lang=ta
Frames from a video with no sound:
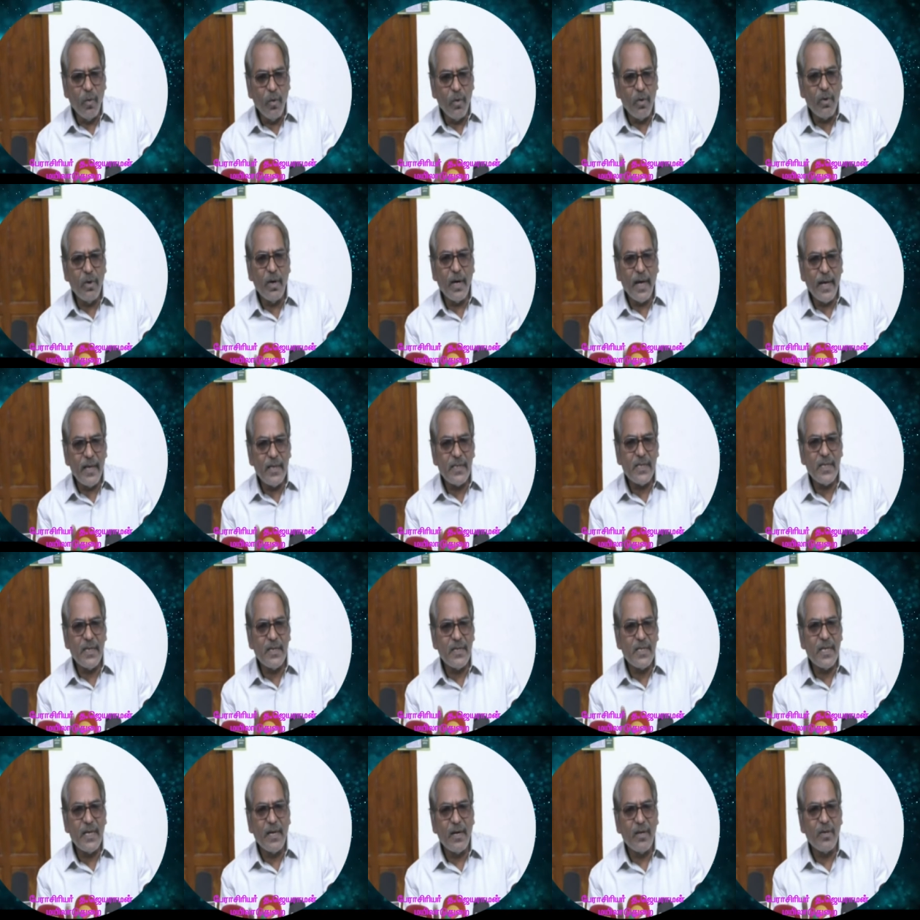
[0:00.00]
ஒரு
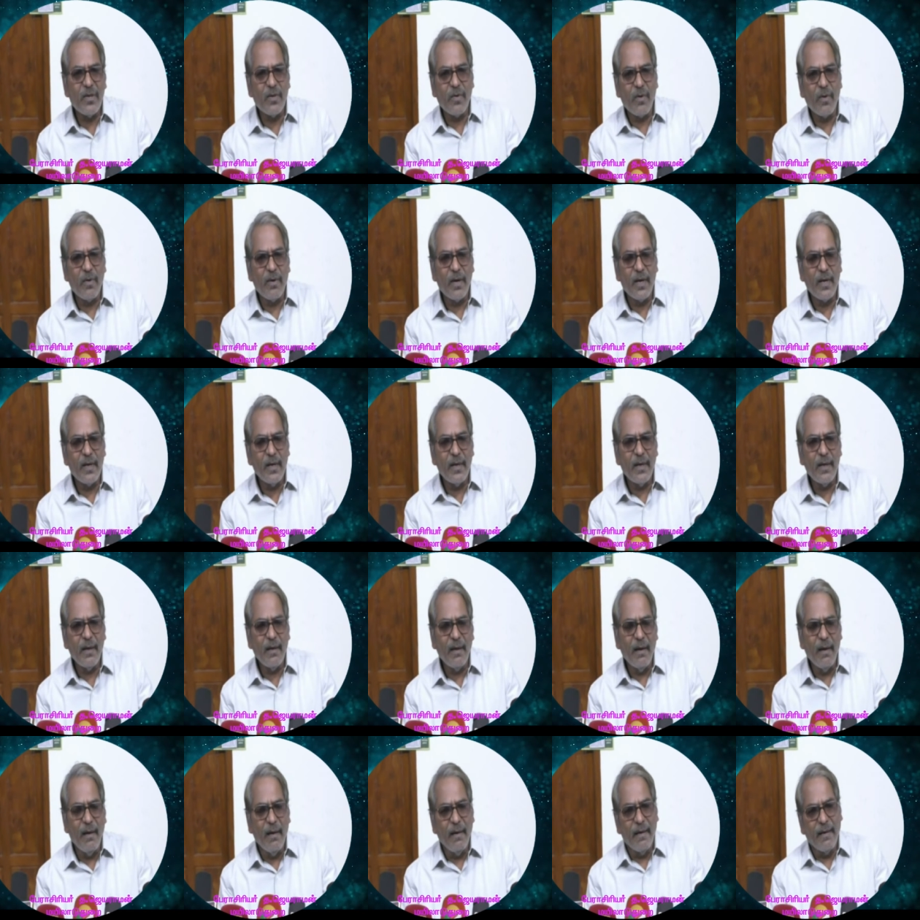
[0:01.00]
லைசன்ஸ் எடுத்துக்கொண்டு
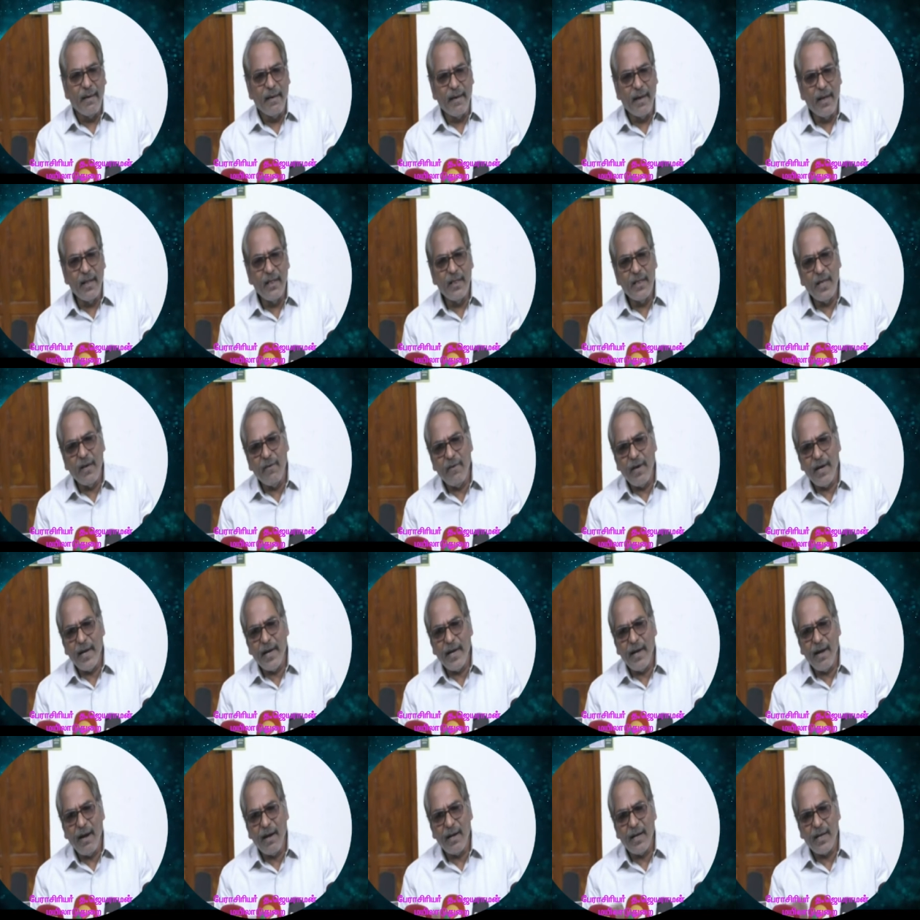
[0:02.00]
எந்த
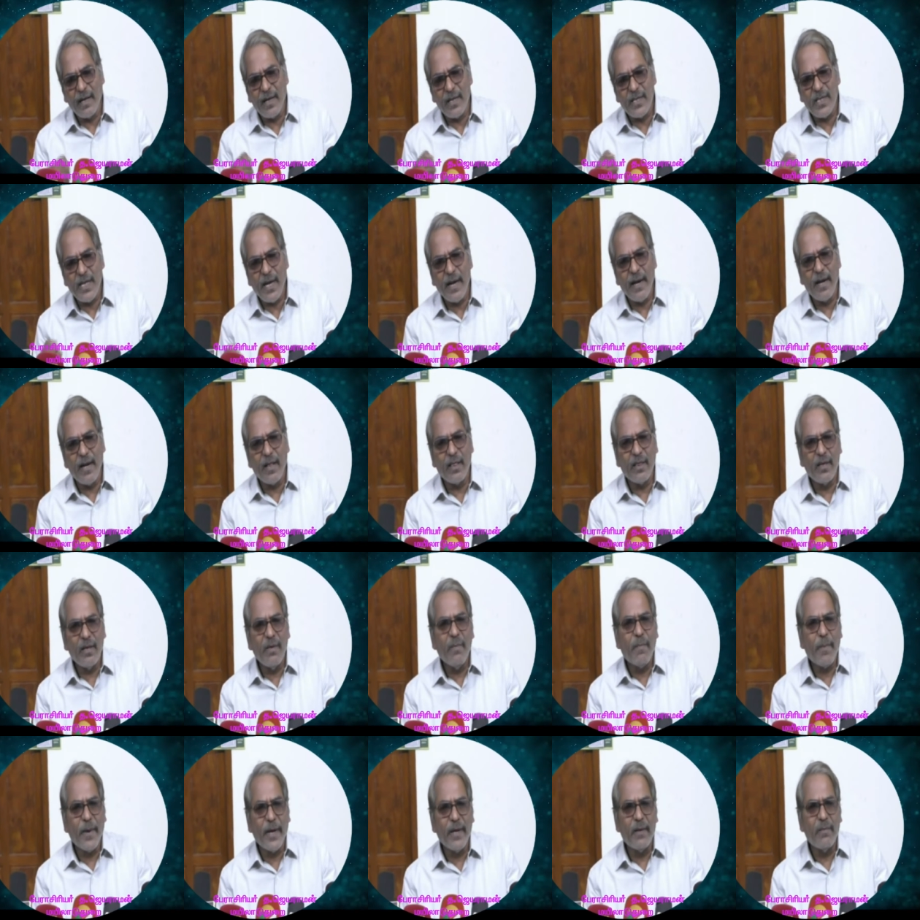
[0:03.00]
வகையான
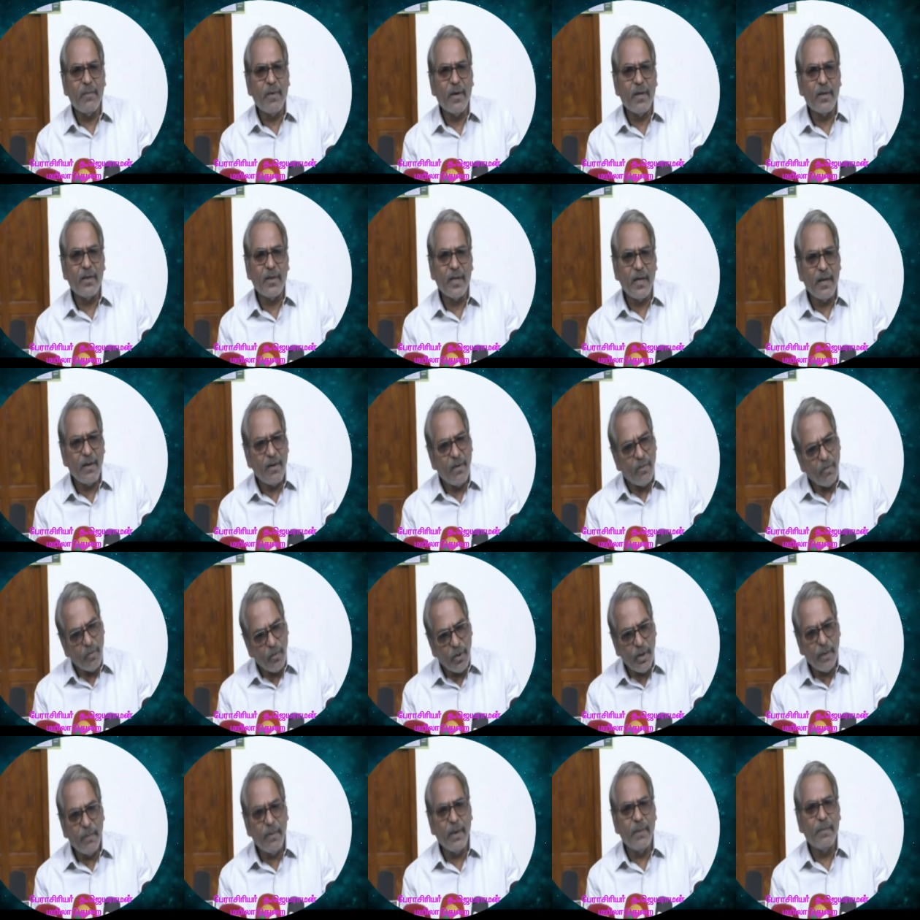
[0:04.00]
ரசாயனத்தையும் பயன்படுத்த
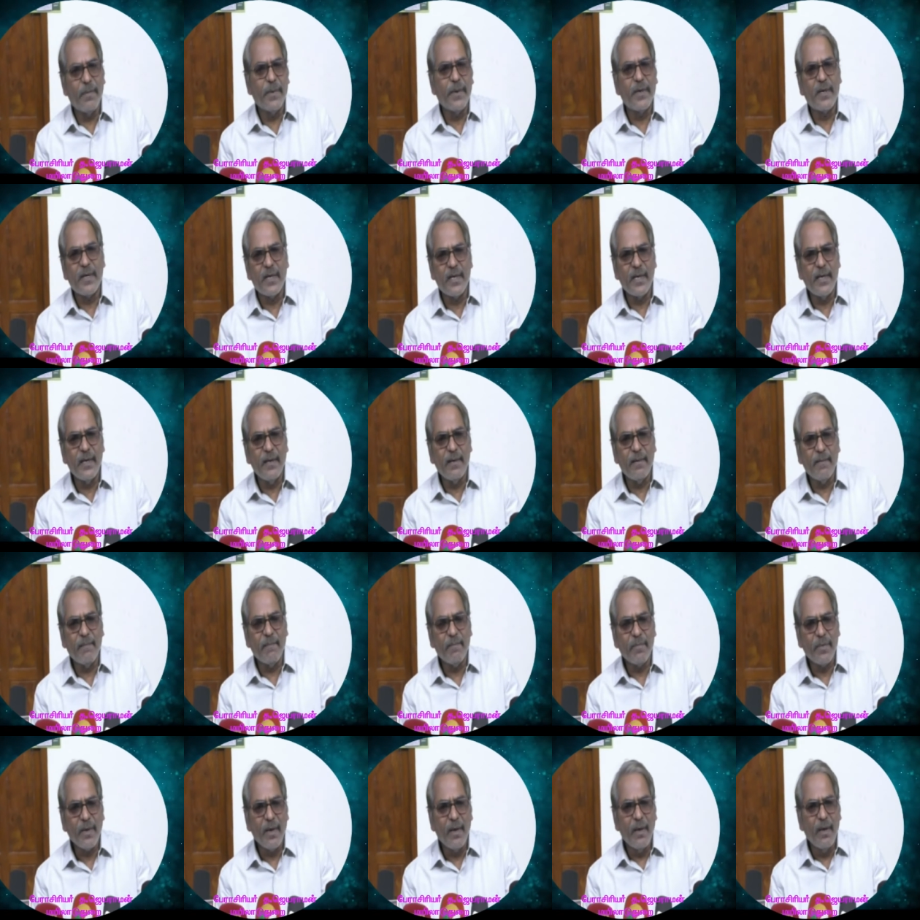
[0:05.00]
உரிமை பெற்று
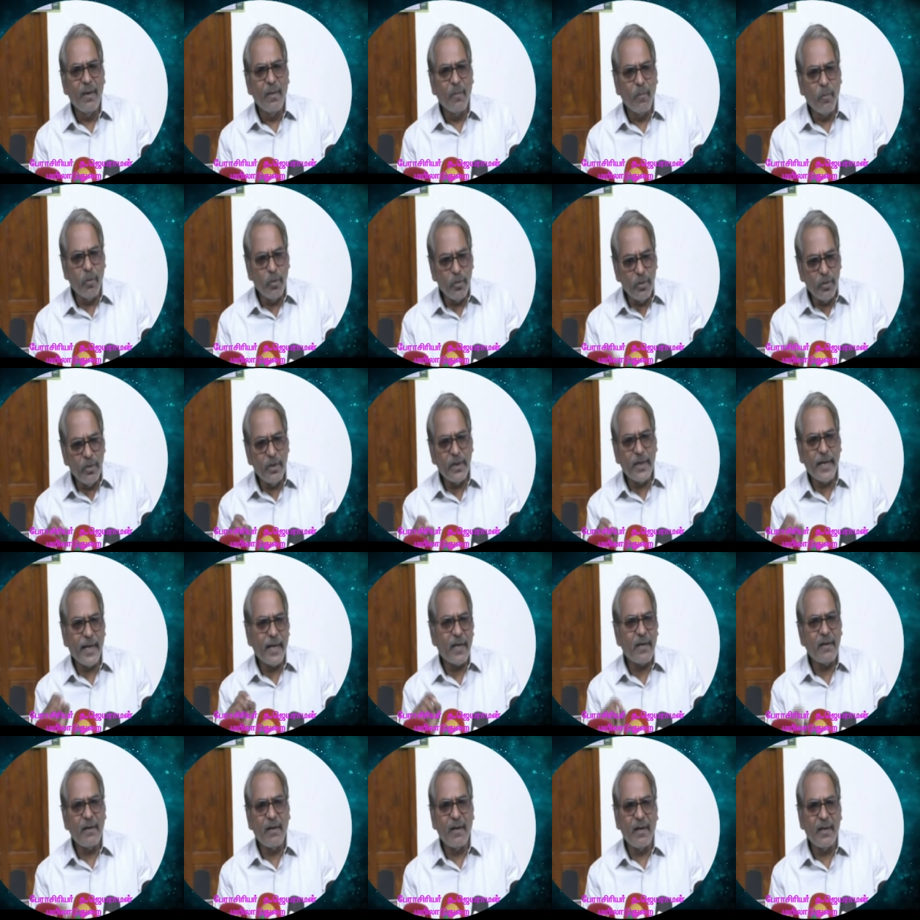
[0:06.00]
புது
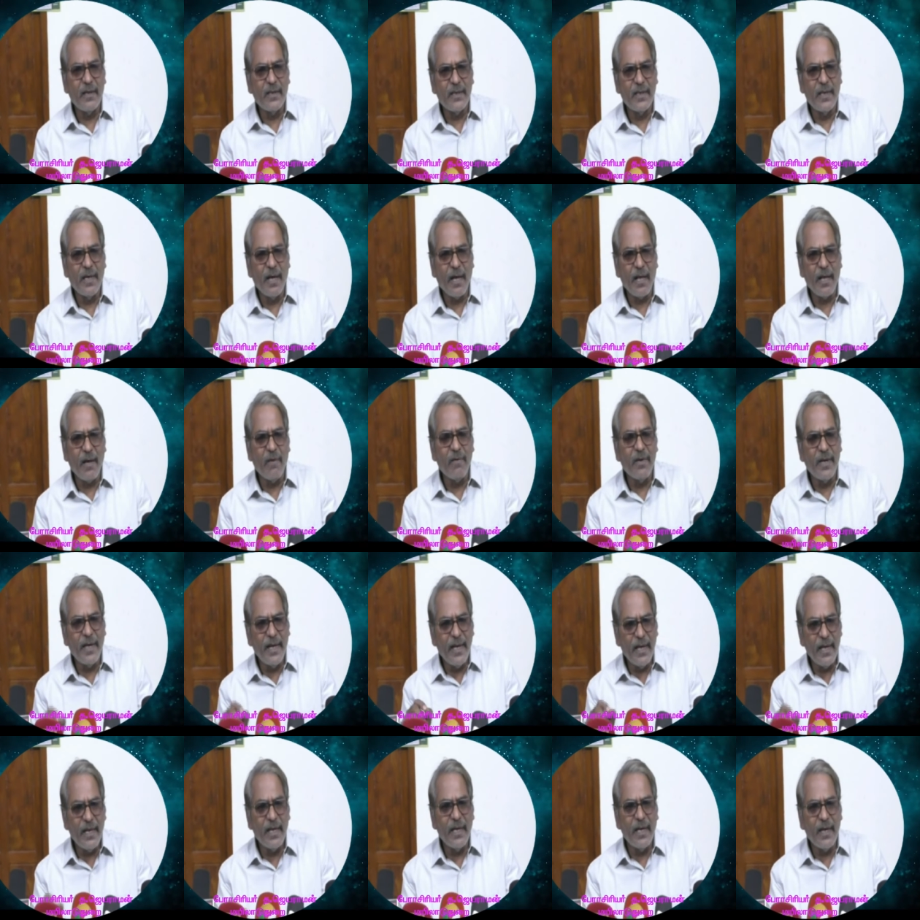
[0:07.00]
டெக்னாலஜி அதாவது
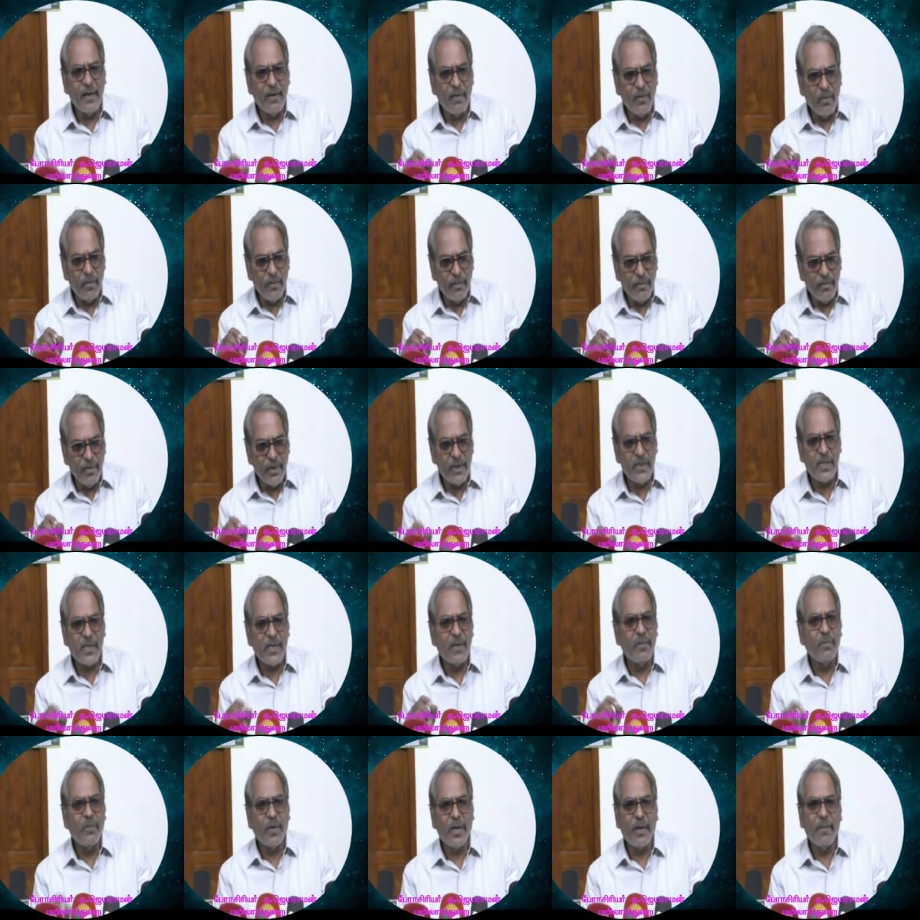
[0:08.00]
நீரியல்
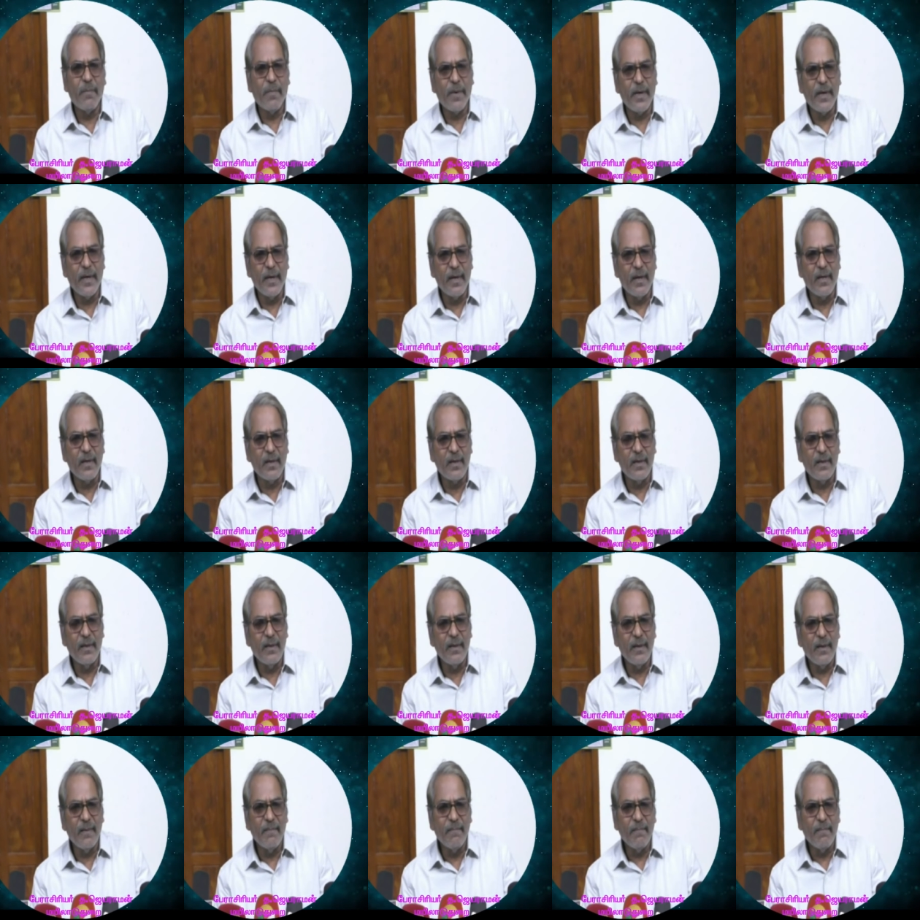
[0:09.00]
விரிசல் முறைப்படி எடுத்து